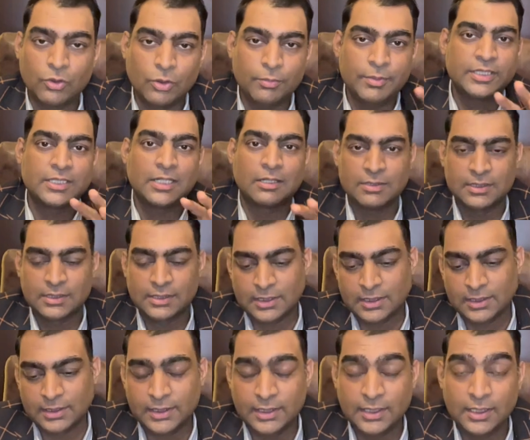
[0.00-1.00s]
वो भी शामिल
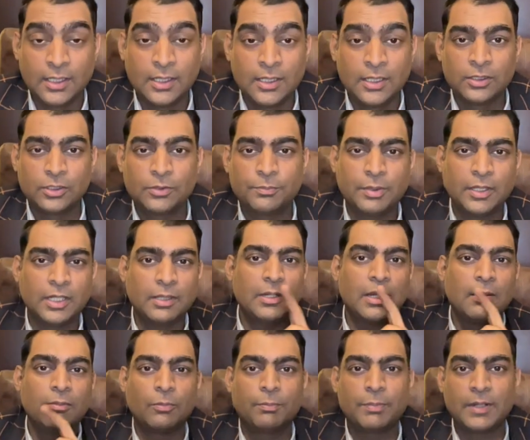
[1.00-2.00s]
करनी है तो फिर मैं
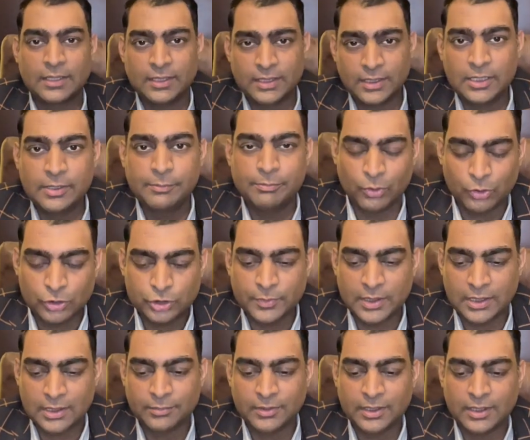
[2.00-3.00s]
आपको प्रैक्टिकली
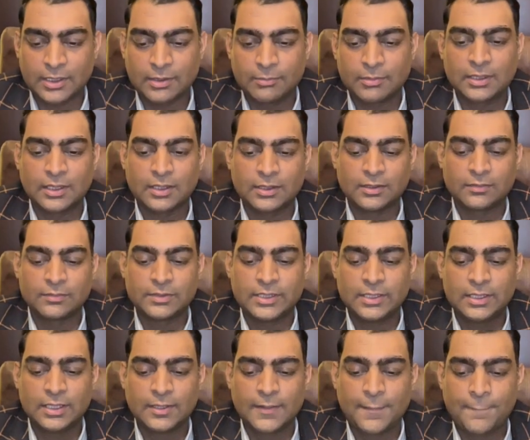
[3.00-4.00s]
पोस्टमार्टम करके बताता हूँ
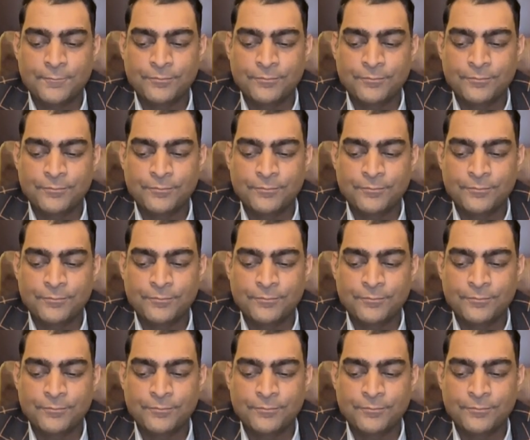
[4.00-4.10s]
ठीक है ना